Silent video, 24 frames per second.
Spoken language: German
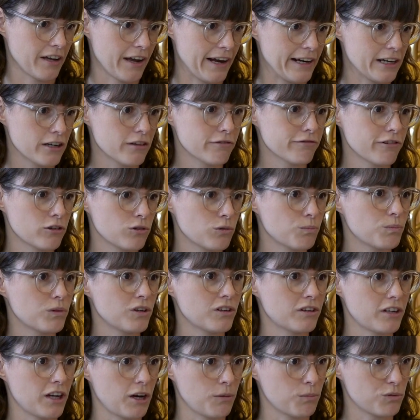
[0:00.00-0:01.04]
Teil davon, um
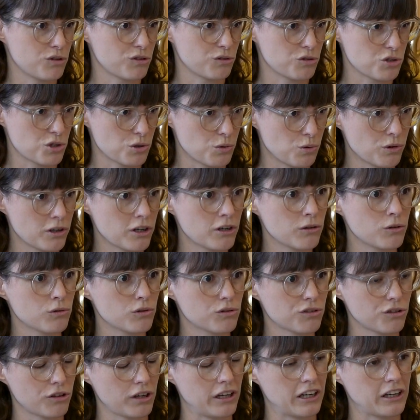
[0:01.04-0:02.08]
den Darm zu schonen
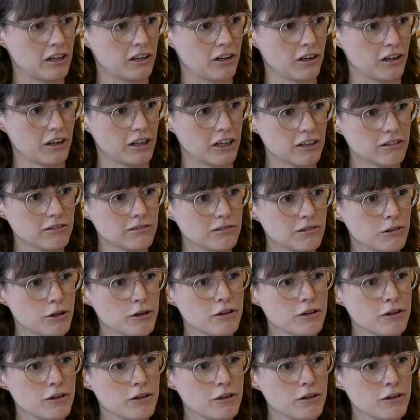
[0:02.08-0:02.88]
und zu regenerieren.